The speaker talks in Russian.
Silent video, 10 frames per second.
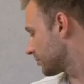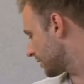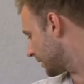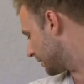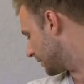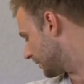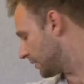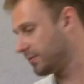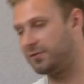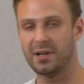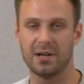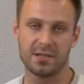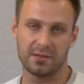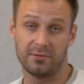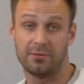которое
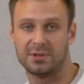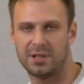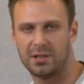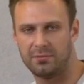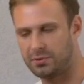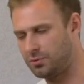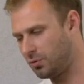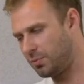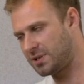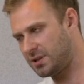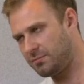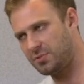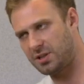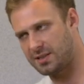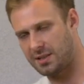выглядит вот таким вот
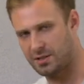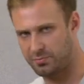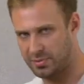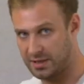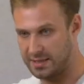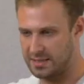образом. Сейчас сразу, пока